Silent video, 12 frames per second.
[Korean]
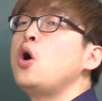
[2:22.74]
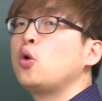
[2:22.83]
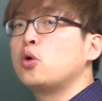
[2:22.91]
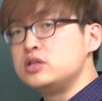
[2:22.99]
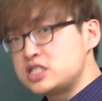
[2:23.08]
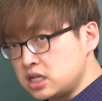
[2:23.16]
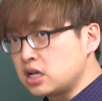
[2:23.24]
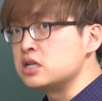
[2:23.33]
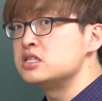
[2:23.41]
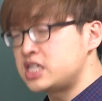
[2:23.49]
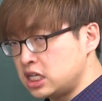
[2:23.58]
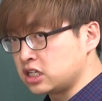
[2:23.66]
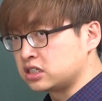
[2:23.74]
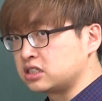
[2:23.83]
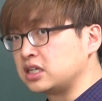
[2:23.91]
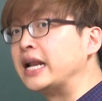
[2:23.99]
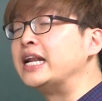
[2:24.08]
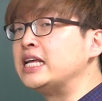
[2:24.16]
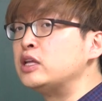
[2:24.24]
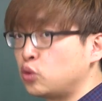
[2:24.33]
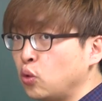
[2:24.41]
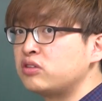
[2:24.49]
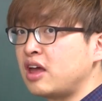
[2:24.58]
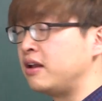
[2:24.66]
consider라는 이
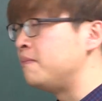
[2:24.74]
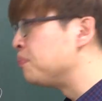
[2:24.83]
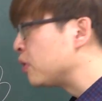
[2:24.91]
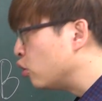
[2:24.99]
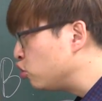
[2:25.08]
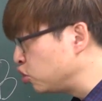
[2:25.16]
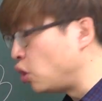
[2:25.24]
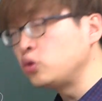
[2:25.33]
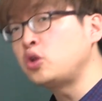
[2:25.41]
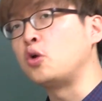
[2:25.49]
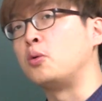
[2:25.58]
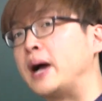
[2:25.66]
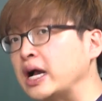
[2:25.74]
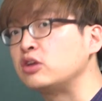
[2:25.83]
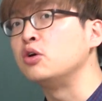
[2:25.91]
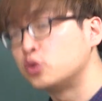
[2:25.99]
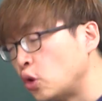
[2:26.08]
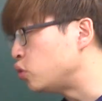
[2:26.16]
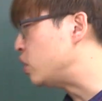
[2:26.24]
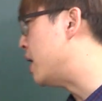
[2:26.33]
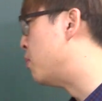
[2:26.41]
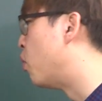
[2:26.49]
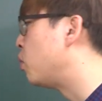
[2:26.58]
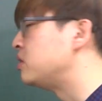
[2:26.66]
동사는 수동태로 바뀌어도 뒤에
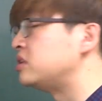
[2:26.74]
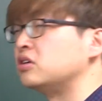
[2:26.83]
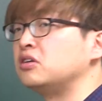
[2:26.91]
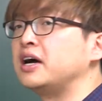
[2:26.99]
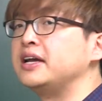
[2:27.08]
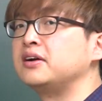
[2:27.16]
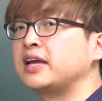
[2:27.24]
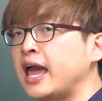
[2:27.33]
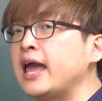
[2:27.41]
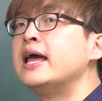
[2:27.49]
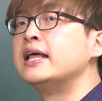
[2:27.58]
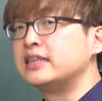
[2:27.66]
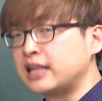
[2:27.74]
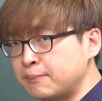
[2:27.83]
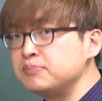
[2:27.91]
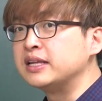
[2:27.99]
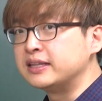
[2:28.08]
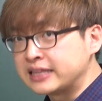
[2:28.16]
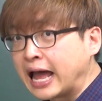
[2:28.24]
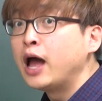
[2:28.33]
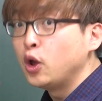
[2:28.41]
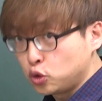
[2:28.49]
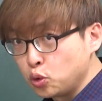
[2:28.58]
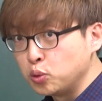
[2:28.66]
목적어가 이렇게
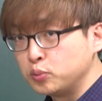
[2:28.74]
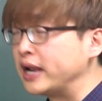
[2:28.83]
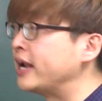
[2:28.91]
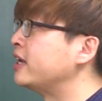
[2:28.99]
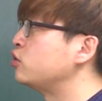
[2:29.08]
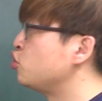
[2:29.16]
남는다. 요 부분 하나